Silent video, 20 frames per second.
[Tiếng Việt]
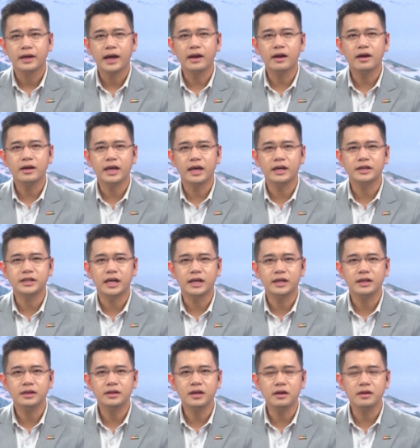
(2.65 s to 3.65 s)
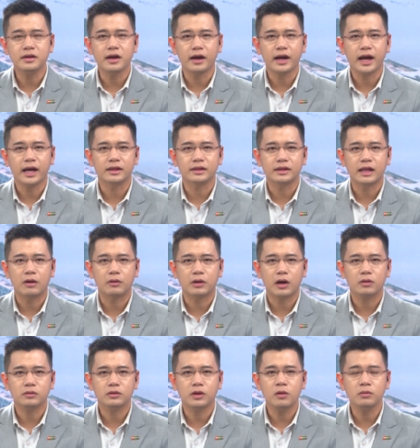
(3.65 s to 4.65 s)
các đơn vị sẽ chính thức vận hành tàu
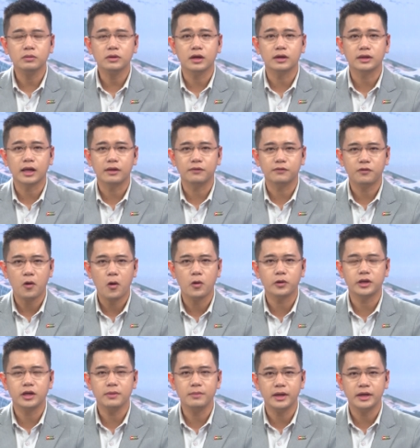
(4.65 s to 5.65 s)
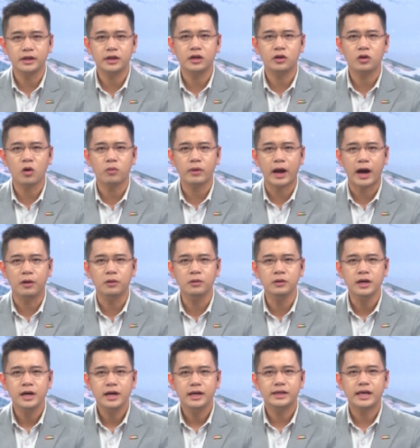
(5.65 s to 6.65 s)
cao tốc từ Thành phố Hồ Chí Minh đi Côn Đảo